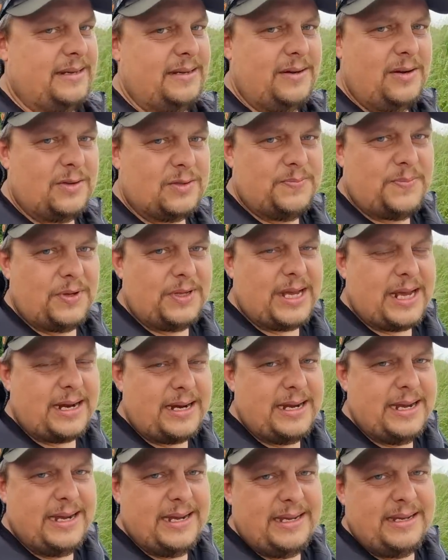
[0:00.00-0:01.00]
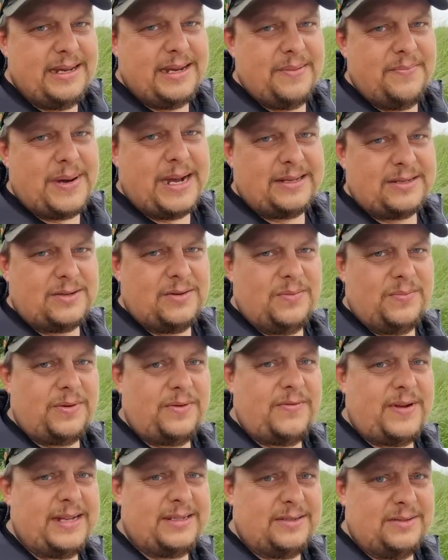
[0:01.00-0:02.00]
gospodarkę rybacką
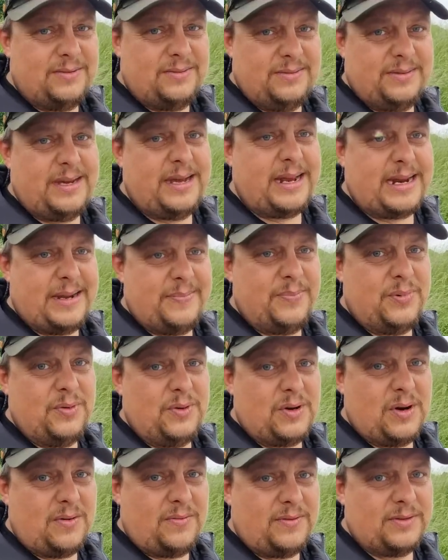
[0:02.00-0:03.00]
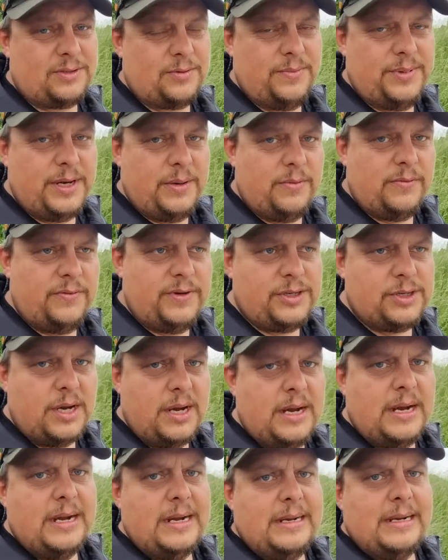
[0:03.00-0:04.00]
prowadzą rabunkowo, co by nie mówić.
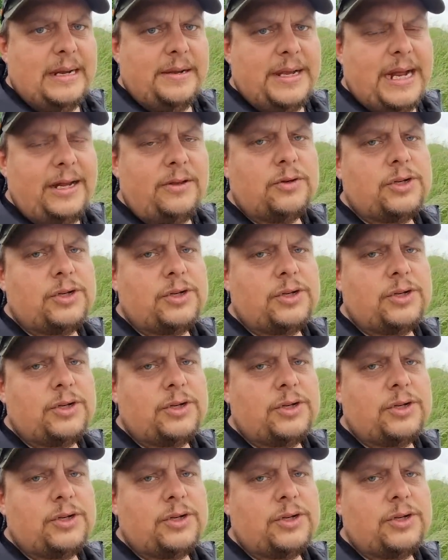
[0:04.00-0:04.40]
No ale to